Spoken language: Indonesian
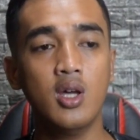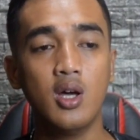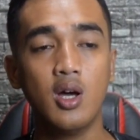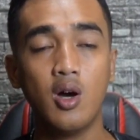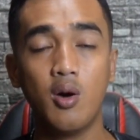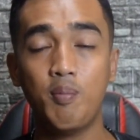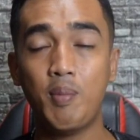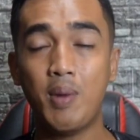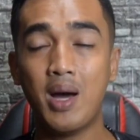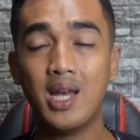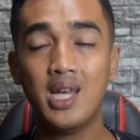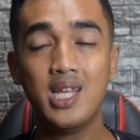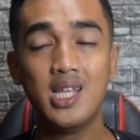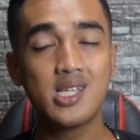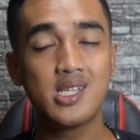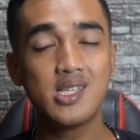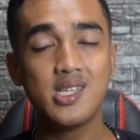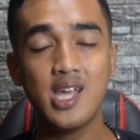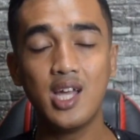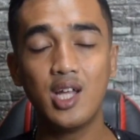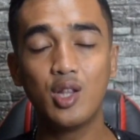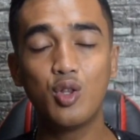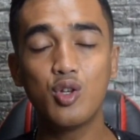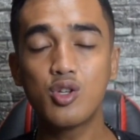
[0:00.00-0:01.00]

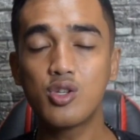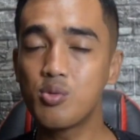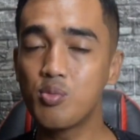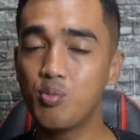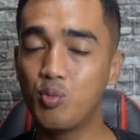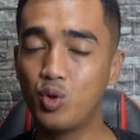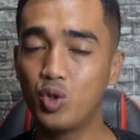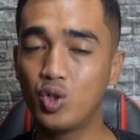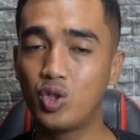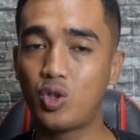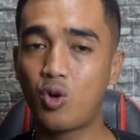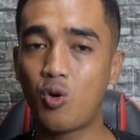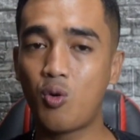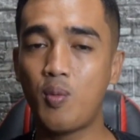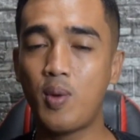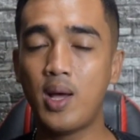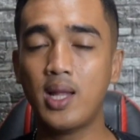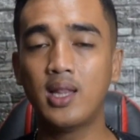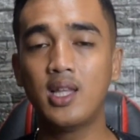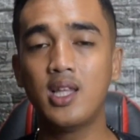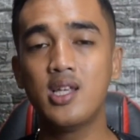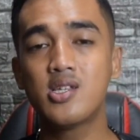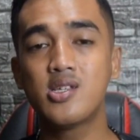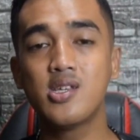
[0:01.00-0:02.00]
manisnya itu smooth
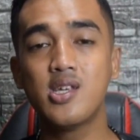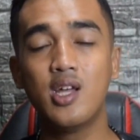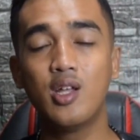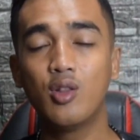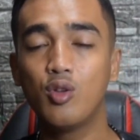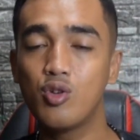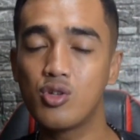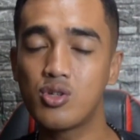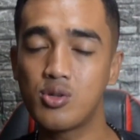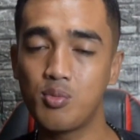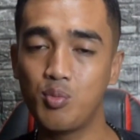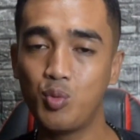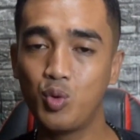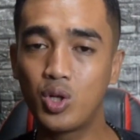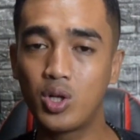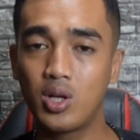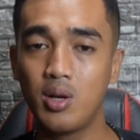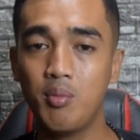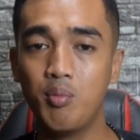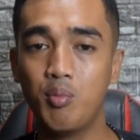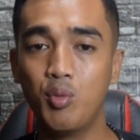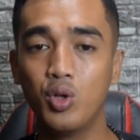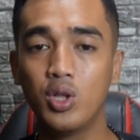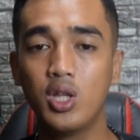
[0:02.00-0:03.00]
romantisnya itu smooth
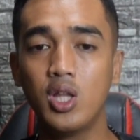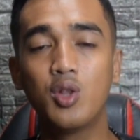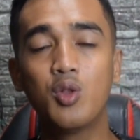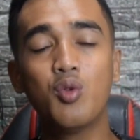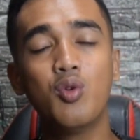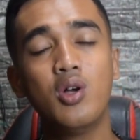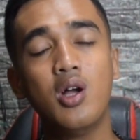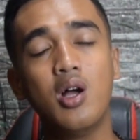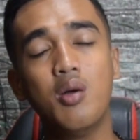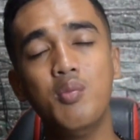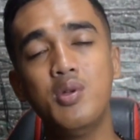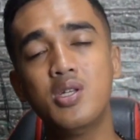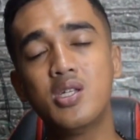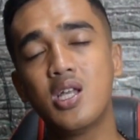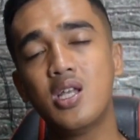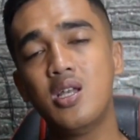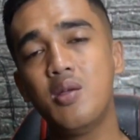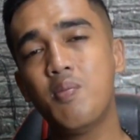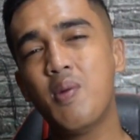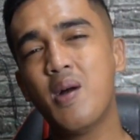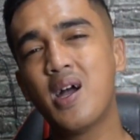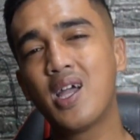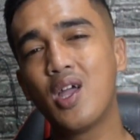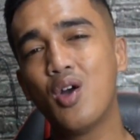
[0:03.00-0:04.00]
lembut itu nggak bisa
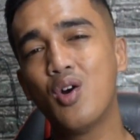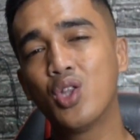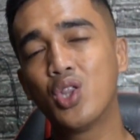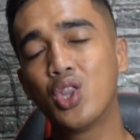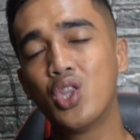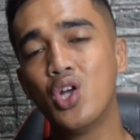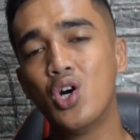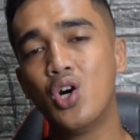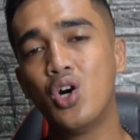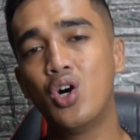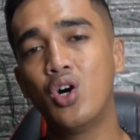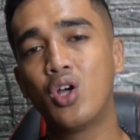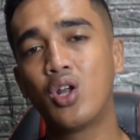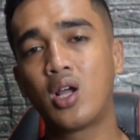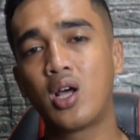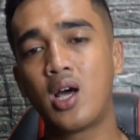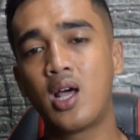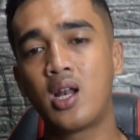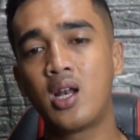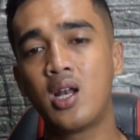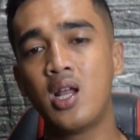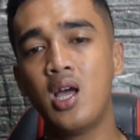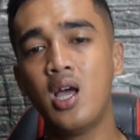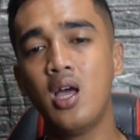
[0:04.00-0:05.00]
dipakai outdoor
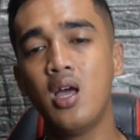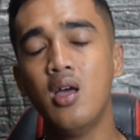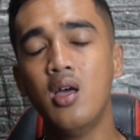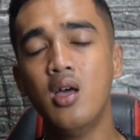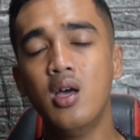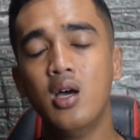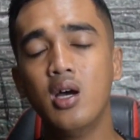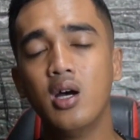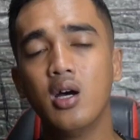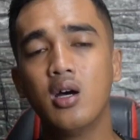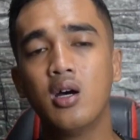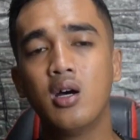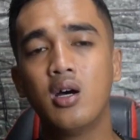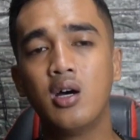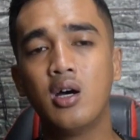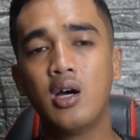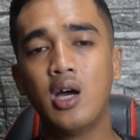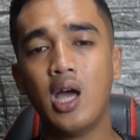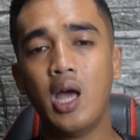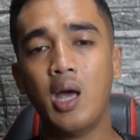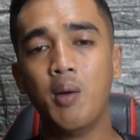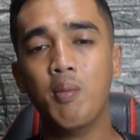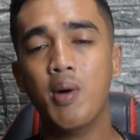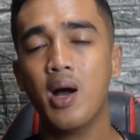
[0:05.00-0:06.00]
karena e,
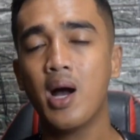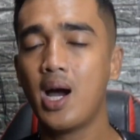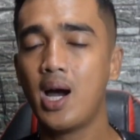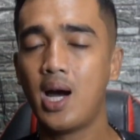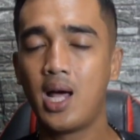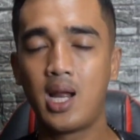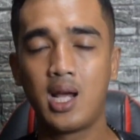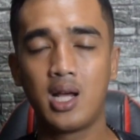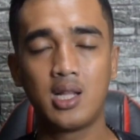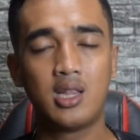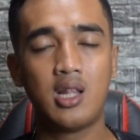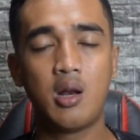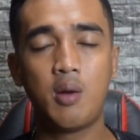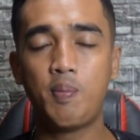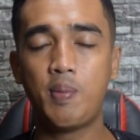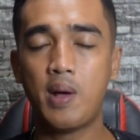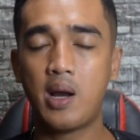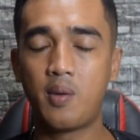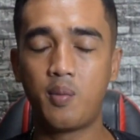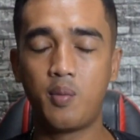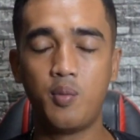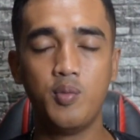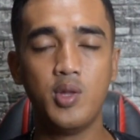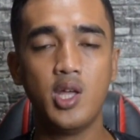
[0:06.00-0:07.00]
emang karakter
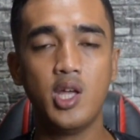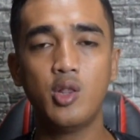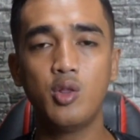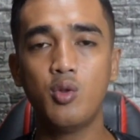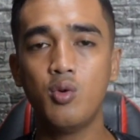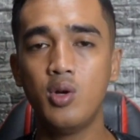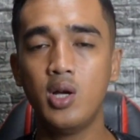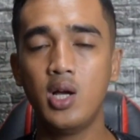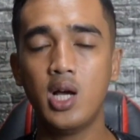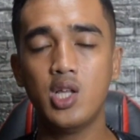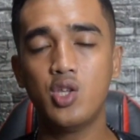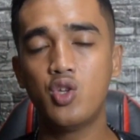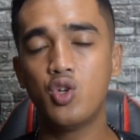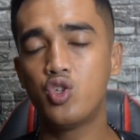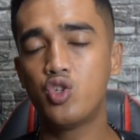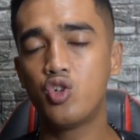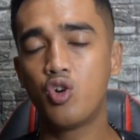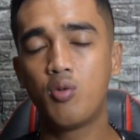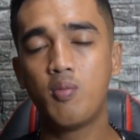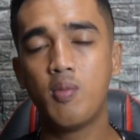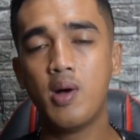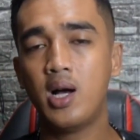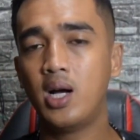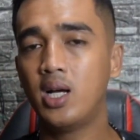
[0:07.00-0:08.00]
parfumnya itu nggak cocok
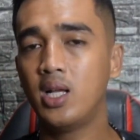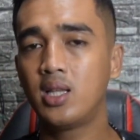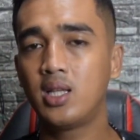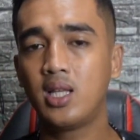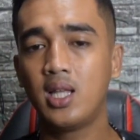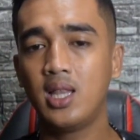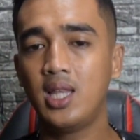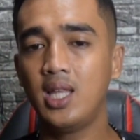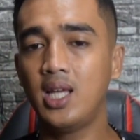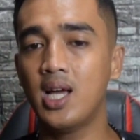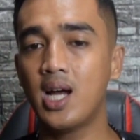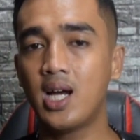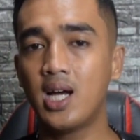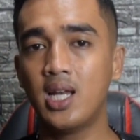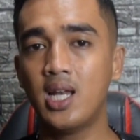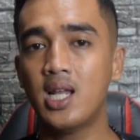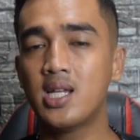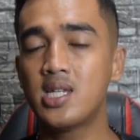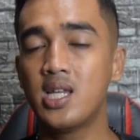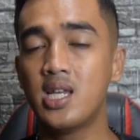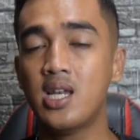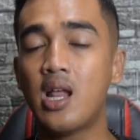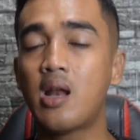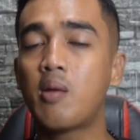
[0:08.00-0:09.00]
banget ketika kena
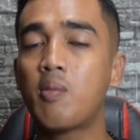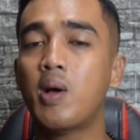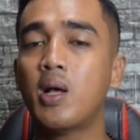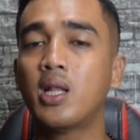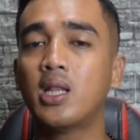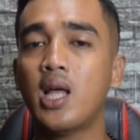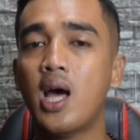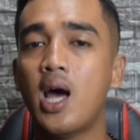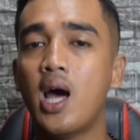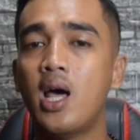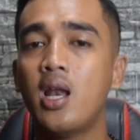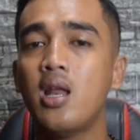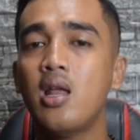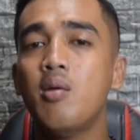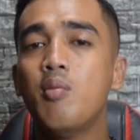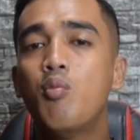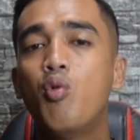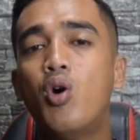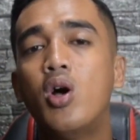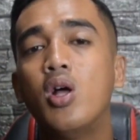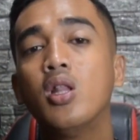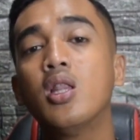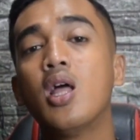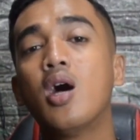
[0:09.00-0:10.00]
sinar matahari
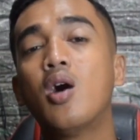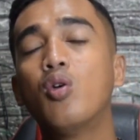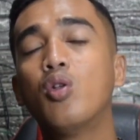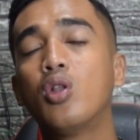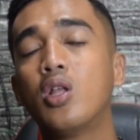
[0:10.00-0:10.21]
bukan takut